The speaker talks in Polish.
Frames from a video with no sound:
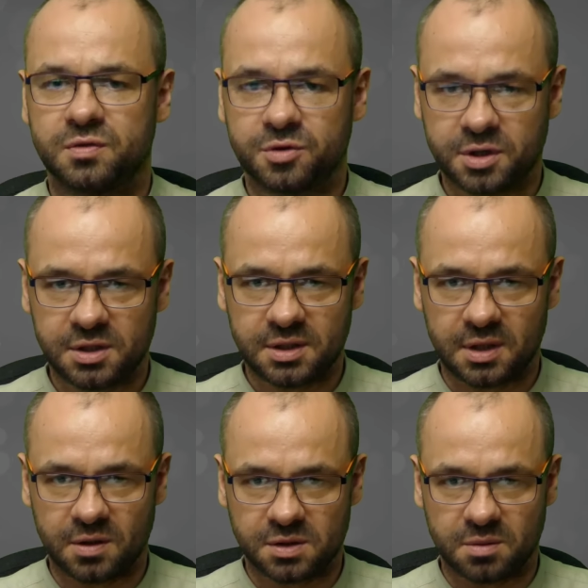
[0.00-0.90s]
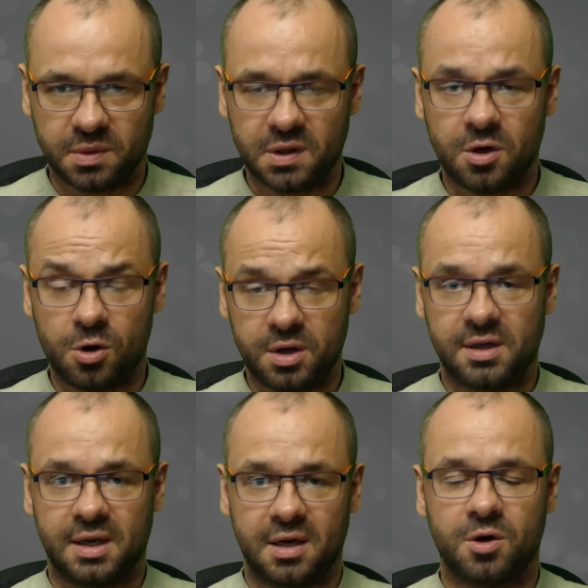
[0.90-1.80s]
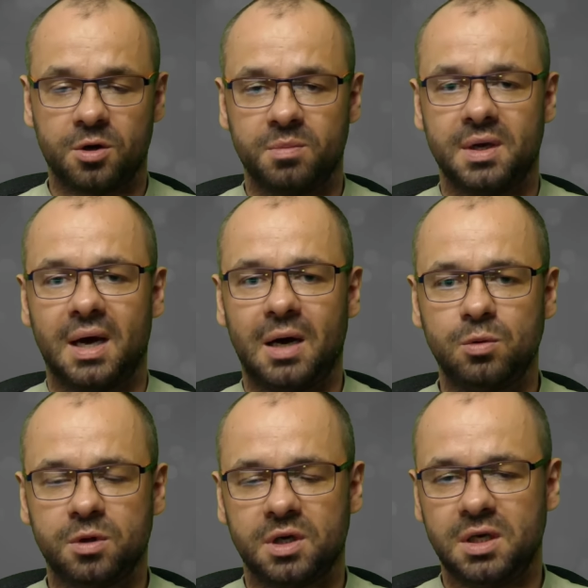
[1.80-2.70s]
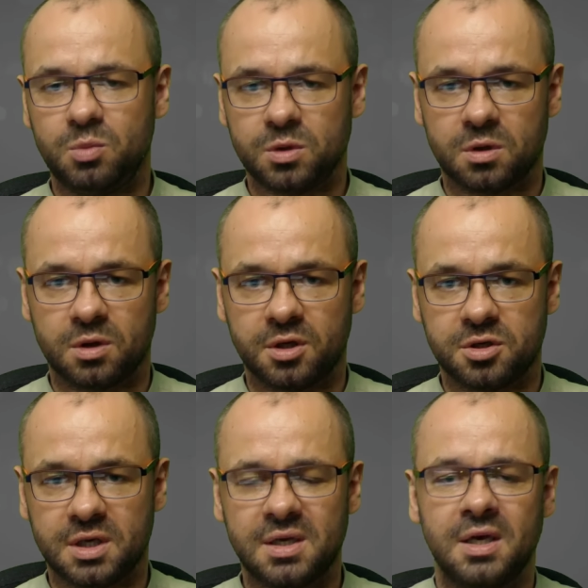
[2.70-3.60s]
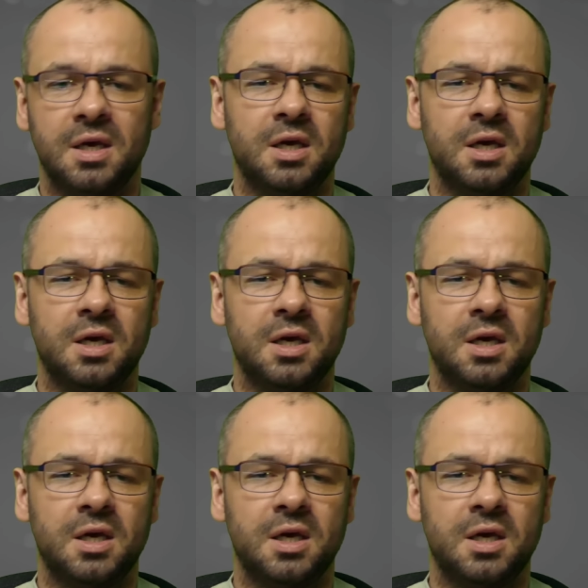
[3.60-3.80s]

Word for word: wszystkie osoby chore na choroby autoimmunologiczne,